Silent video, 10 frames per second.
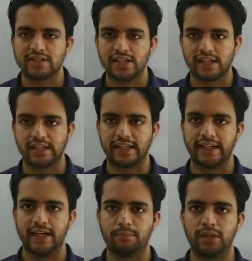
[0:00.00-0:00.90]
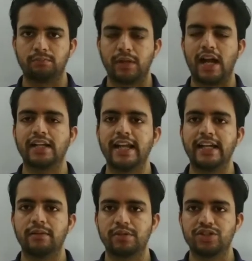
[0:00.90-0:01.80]
कंसिडर करेंगे अपन प्लांट
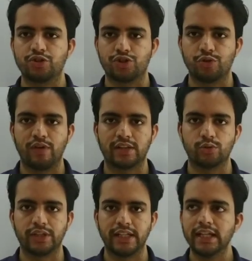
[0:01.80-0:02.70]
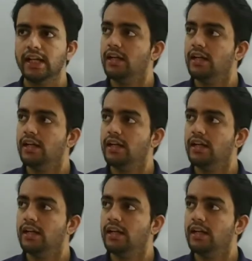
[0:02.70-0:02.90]
किंगडम की जो शुरुआत होगी